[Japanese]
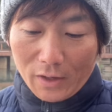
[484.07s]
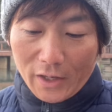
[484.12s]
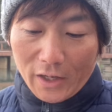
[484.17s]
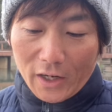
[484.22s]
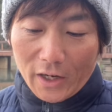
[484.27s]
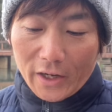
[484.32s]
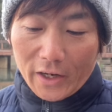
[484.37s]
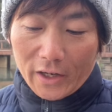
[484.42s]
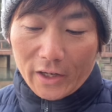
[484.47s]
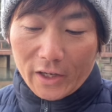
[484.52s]
理
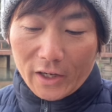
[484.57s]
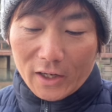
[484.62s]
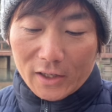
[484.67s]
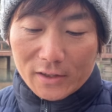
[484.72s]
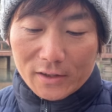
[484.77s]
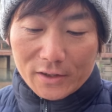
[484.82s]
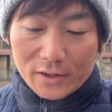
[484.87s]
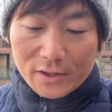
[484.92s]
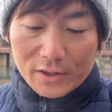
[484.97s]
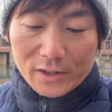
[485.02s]
解でき、か
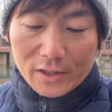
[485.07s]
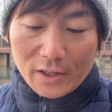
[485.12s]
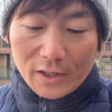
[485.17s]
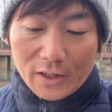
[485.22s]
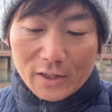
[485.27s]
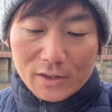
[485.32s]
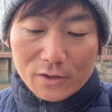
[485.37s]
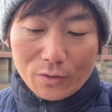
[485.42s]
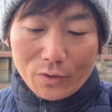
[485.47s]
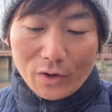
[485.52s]
つ実践
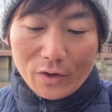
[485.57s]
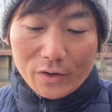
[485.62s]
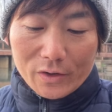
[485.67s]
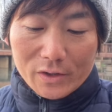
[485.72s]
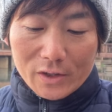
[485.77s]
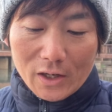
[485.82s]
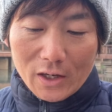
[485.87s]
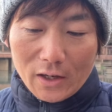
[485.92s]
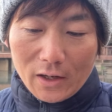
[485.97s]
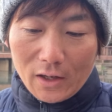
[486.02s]
できそうなんで
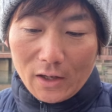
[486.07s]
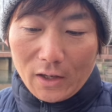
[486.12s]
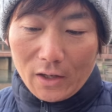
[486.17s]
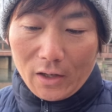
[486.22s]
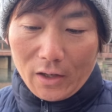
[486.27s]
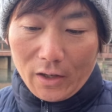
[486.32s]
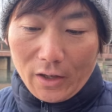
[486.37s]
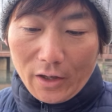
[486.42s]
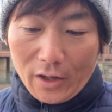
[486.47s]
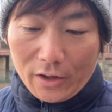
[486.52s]
すが、
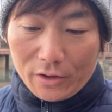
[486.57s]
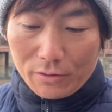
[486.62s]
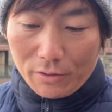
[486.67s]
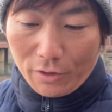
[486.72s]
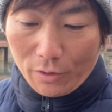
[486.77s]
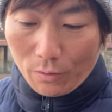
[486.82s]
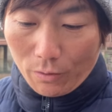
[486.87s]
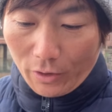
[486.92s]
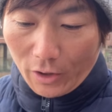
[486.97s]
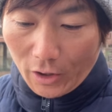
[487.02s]
えー、ちょっ
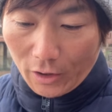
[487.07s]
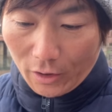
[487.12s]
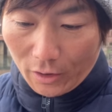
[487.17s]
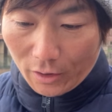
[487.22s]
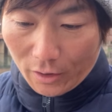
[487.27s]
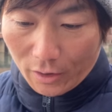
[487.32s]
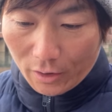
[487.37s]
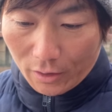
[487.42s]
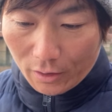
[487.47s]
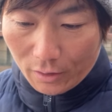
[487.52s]
と待って、これなんだっ
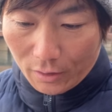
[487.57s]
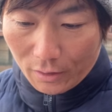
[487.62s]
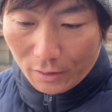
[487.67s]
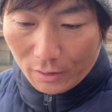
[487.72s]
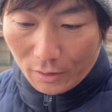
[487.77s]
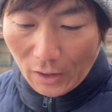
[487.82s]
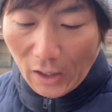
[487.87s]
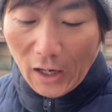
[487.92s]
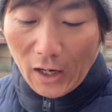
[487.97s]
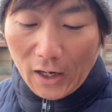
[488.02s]
け
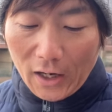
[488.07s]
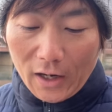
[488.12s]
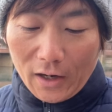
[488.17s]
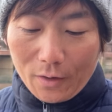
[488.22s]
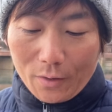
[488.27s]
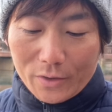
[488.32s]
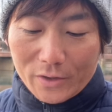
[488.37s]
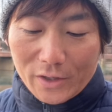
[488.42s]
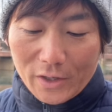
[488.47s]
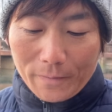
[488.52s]
ああ、
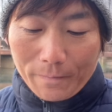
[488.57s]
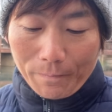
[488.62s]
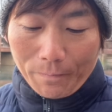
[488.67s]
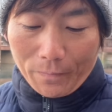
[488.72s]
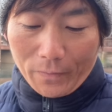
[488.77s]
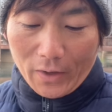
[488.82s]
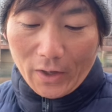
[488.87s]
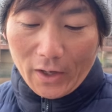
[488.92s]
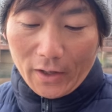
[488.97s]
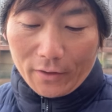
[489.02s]
これですね。
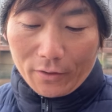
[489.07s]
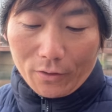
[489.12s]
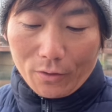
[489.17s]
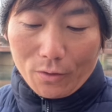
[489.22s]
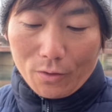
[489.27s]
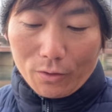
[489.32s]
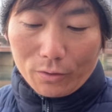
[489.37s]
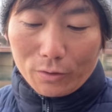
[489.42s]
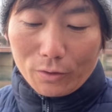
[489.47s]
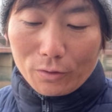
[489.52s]
えっ
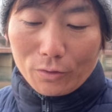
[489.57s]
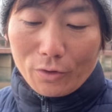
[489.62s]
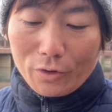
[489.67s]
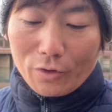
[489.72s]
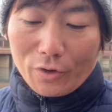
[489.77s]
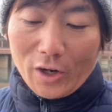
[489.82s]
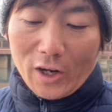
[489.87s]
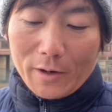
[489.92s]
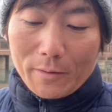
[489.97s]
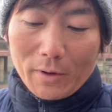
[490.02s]
と、おととい
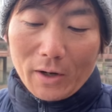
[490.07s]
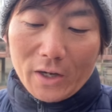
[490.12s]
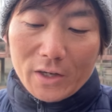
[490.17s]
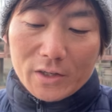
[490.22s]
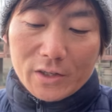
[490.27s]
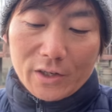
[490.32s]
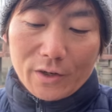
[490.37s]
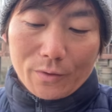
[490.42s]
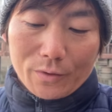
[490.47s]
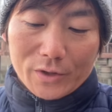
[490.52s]
のライブ配
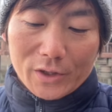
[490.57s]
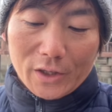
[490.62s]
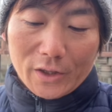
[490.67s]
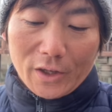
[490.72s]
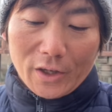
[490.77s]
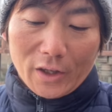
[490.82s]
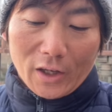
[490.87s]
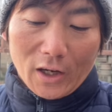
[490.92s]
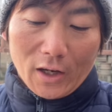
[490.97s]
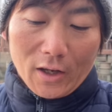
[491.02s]
信でおっしゃっ
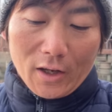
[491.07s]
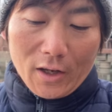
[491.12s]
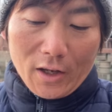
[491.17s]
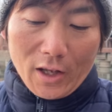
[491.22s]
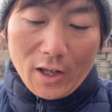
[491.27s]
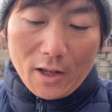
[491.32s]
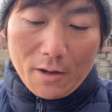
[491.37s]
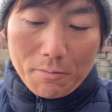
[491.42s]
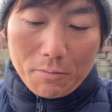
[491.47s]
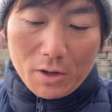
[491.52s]
ていた、
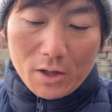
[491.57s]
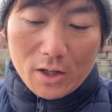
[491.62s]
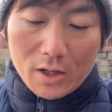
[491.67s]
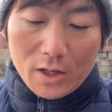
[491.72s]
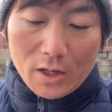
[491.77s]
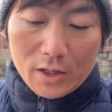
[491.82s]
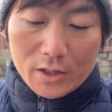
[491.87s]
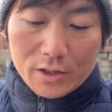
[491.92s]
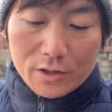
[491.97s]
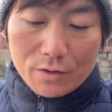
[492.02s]
えー、
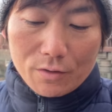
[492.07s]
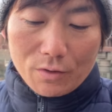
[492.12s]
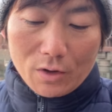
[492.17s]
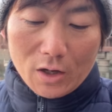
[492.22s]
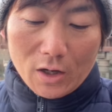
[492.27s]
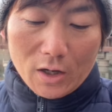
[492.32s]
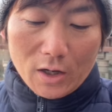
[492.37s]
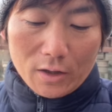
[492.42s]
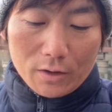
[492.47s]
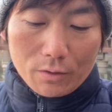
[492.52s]
右足の
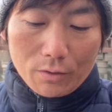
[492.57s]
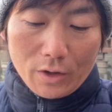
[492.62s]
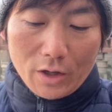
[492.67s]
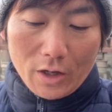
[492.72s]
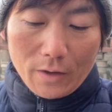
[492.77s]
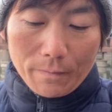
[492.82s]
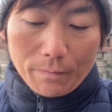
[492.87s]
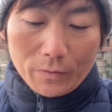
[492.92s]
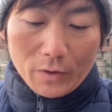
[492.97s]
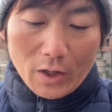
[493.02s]
かかと
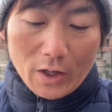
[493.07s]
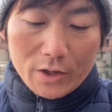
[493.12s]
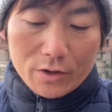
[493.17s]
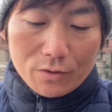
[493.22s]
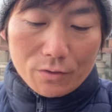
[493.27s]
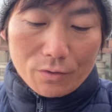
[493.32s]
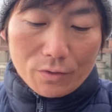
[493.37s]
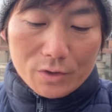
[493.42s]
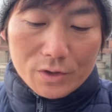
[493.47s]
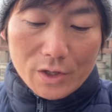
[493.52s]
に体
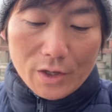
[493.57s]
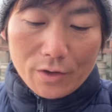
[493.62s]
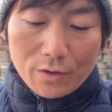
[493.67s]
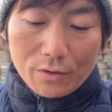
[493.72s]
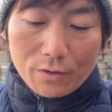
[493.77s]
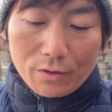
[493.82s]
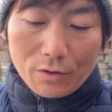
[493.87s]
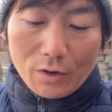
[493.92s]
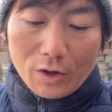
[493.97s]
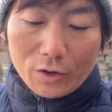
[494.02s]
重を乗せ
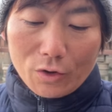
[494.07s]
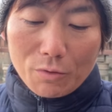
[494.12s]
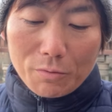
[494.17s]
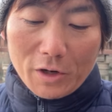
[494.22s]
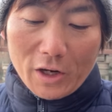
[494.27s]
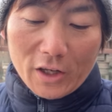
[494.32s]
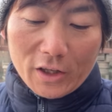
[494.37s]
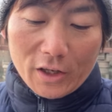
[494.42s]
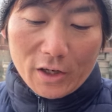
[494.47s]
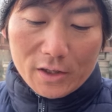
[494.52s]
るのはどうも
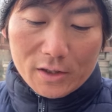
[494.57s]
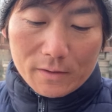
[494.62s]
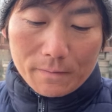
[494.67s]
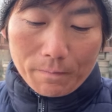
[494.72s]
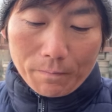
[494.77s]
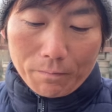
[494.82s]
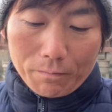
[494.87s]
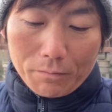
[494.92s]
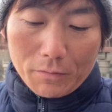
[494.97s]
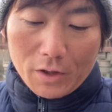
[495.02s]
苦手です。
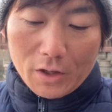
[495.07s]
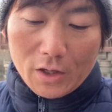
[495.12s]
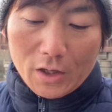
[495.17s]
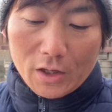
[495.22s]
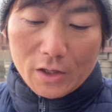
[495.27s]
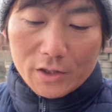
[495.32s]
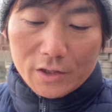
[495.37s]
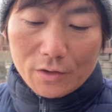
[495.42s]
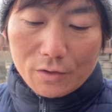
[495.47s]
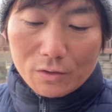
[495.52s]

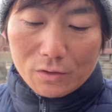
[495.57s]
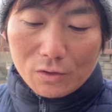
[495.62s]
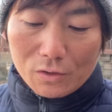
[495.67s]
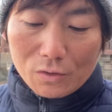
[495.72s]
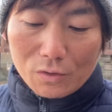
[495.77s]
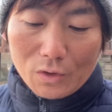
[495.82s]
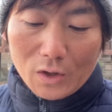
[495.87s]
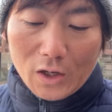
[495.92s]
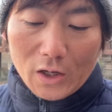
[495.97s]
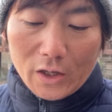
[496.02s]
右足の
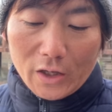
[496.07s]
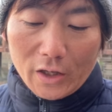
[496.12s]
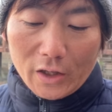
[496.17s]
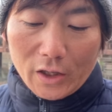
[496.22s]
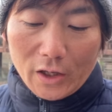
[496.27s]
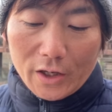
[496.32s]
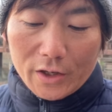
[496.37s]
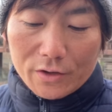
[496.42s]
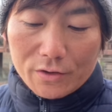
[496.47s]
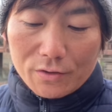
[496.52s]
外側に
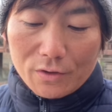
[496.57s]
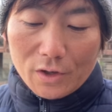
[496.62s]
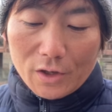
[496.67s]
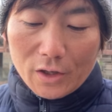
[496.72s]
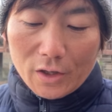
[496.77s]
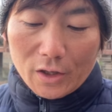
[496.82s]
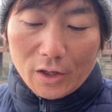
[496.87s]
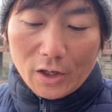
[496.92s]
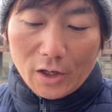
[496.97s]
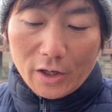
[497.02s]
体重が
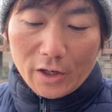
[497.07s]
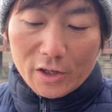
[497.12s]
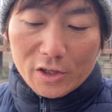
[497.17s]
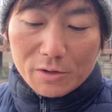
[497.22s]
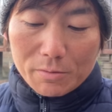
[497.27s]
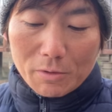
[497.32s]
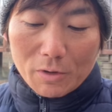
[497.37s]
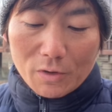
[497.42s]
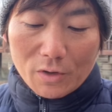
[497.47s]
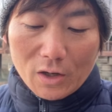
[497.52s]
流れて
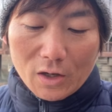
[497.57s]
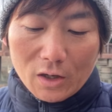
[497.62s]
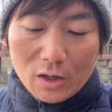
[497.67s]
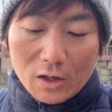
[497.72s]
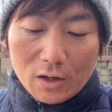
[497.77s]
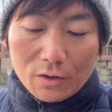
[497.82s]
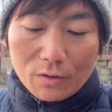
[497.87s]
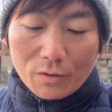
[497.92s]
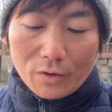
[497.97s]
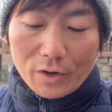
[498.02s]
しまう感
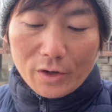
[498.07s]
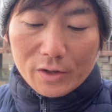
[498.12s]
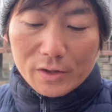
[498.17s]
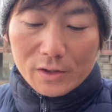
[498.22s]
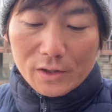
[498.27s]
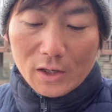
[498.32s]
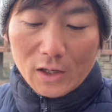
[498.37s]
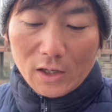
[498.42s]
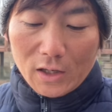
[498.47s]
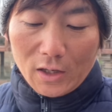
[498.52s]
覚ので
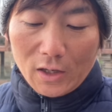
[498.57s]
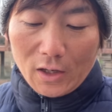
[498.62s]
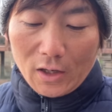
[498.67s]
すが、